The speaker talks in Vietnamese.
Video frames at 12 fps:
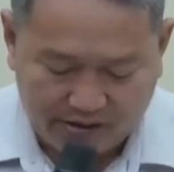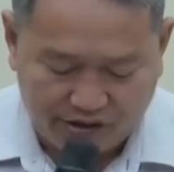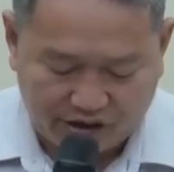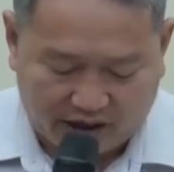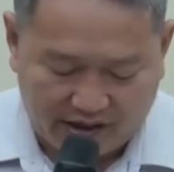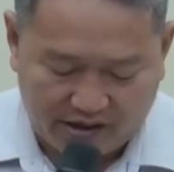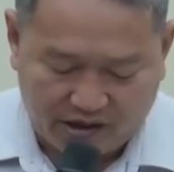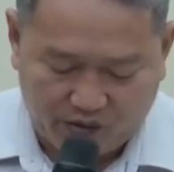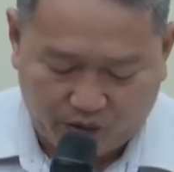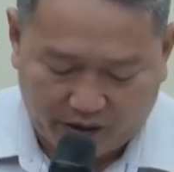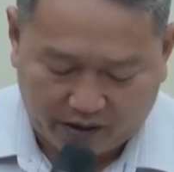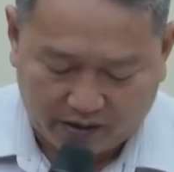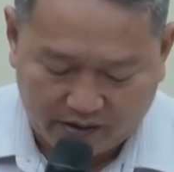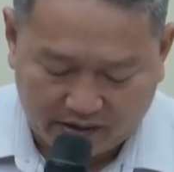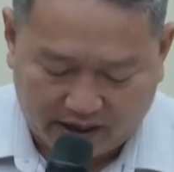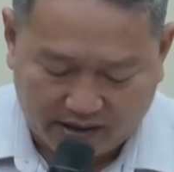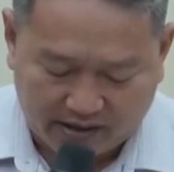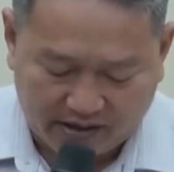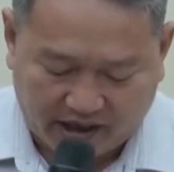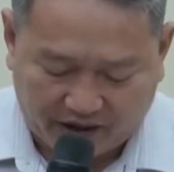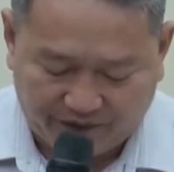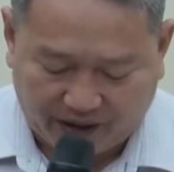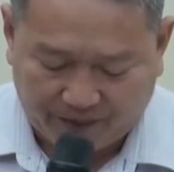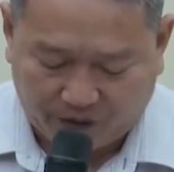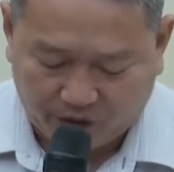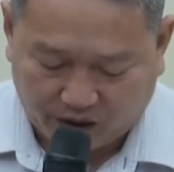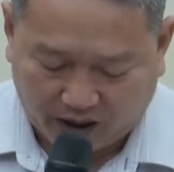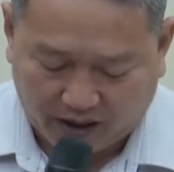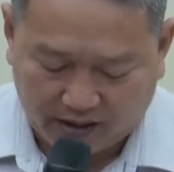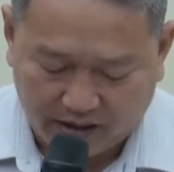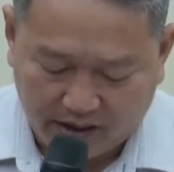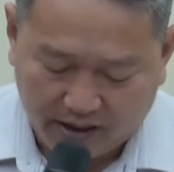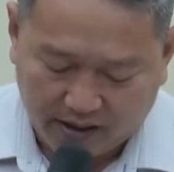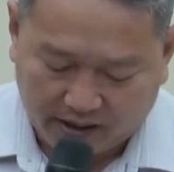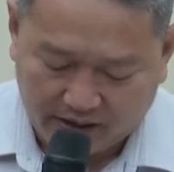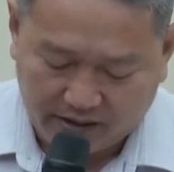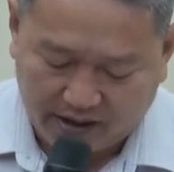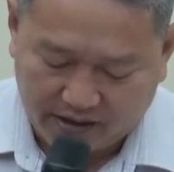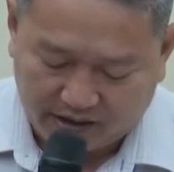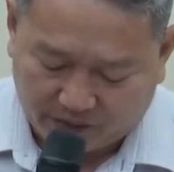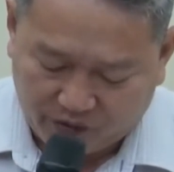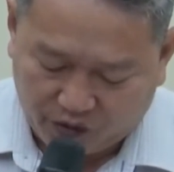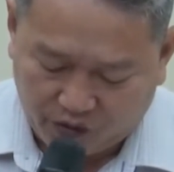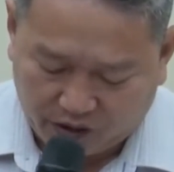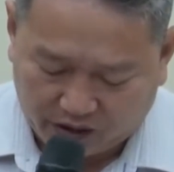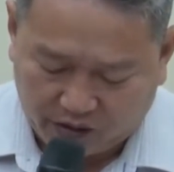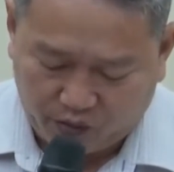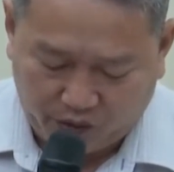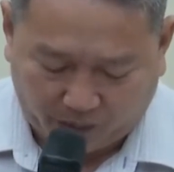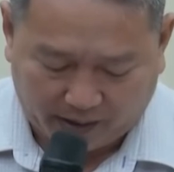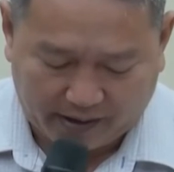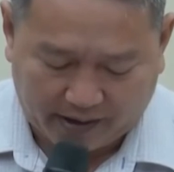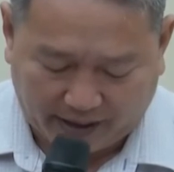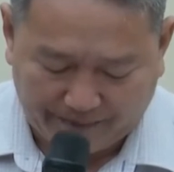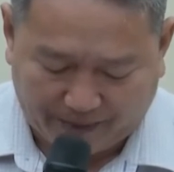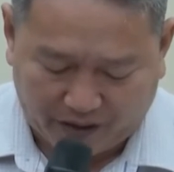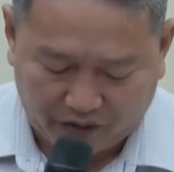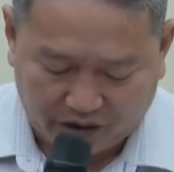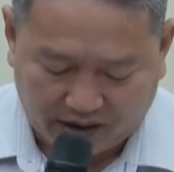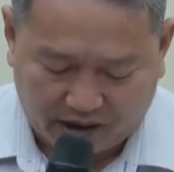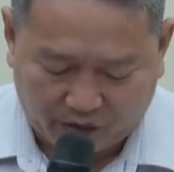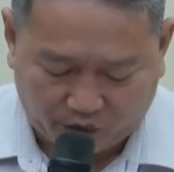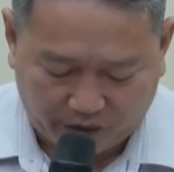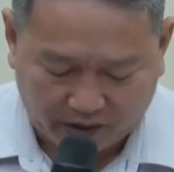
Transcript: chưa thấy chính quyền đưa ra những giải pháp hỗ trợ để người dân trong khu vực quy hoạch đảm bảo được các quyền